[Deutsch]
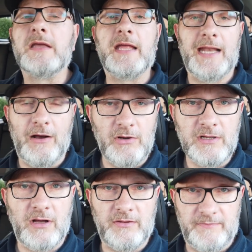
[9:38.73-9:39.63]

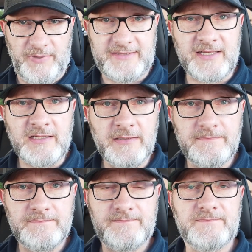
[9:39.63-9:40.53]
Genauer an den Patrick.
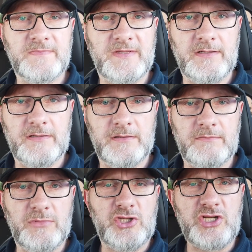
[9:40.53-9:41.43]

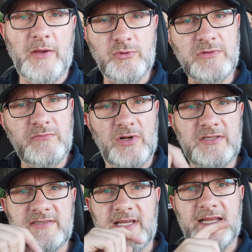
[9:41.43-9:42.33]
Ähm, ich schreibe unten
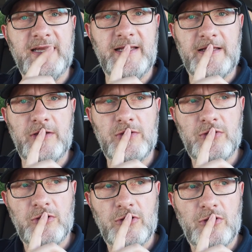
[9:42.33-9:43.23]
mal seine
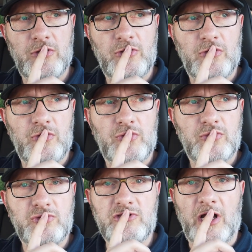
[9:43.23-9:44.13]

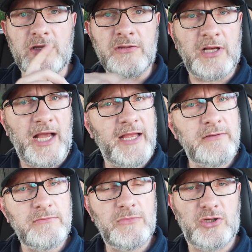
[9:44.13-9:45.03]
Daten
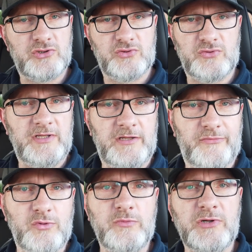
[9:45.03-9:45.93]
rein, also so
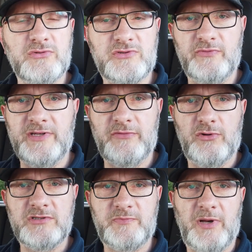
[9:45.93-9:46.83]
Telefonnummer und so, wenn ihr
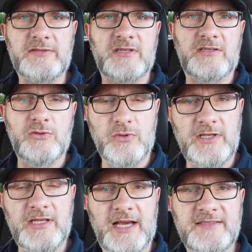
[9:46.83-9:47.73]
wollt. Patrick
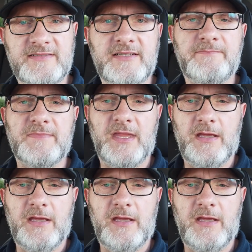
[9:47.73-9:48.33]
Jurili heißt er.